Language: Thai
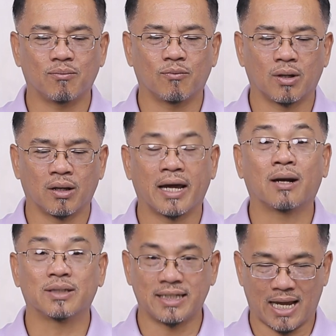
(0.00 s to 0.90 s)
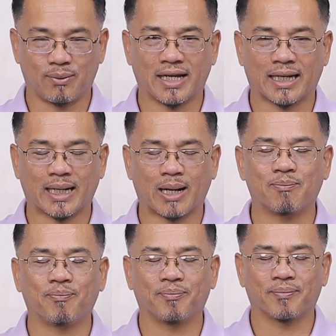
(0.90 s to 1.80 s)
บแล้วให้เราที่ฐานด้วยกันครับ
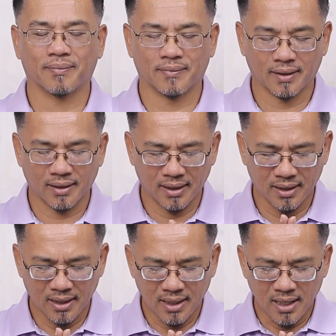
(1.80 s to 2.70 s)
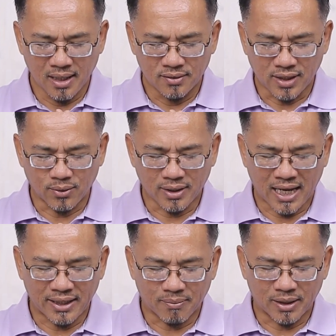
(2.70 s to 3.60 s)
สาธุ
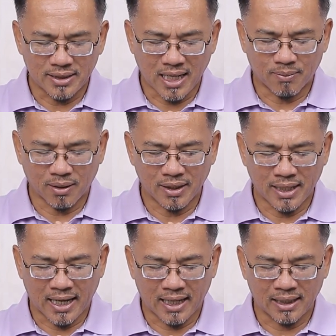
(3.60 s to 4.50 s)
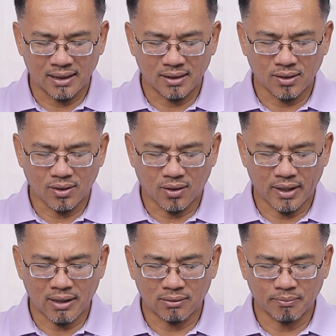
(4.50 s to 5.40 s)
การแด่พระเจ้าพระบิดา ขอ
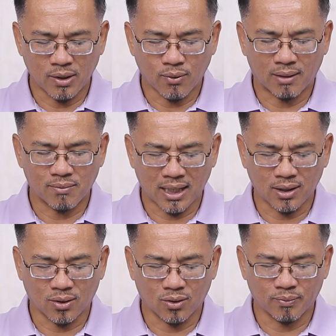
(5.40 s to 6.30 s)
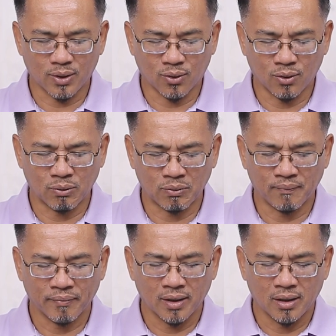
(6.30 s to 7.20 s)
ให้เรามีความรักของพระองค์
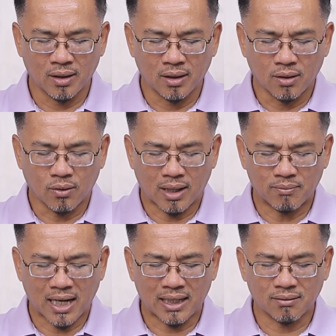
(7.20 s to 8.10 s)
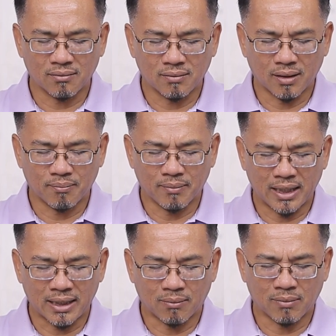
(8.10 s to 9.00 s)
ความรักไม่
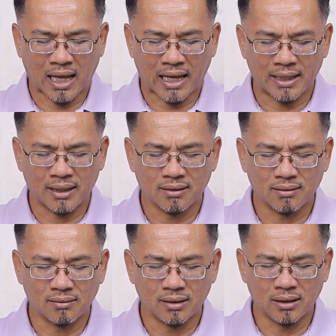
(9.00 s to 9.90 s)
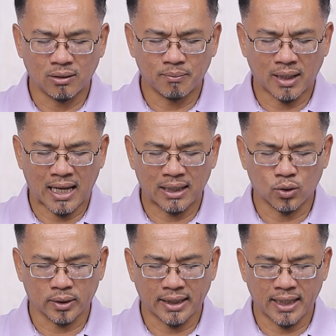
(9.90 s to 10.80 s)
ได้ทำลายหรือลบล้าง
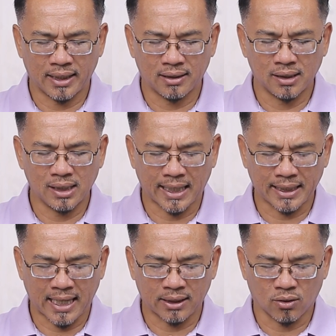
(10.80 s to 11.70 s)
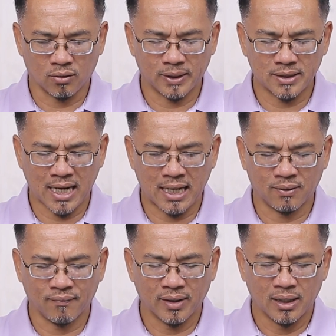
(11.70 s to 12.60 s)
กฎเกณฑ์หรือหลักการของพระเจ้า
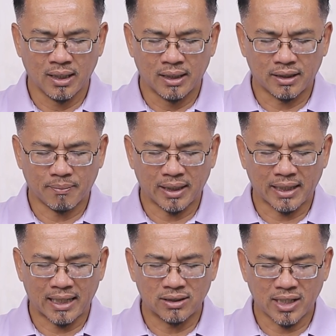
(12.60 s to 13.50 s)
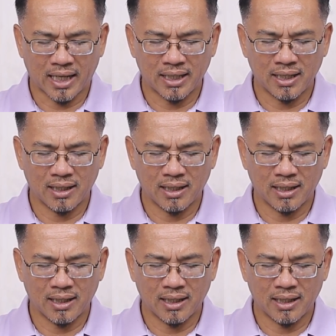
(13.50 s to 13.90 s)
แต่เป็นการใช้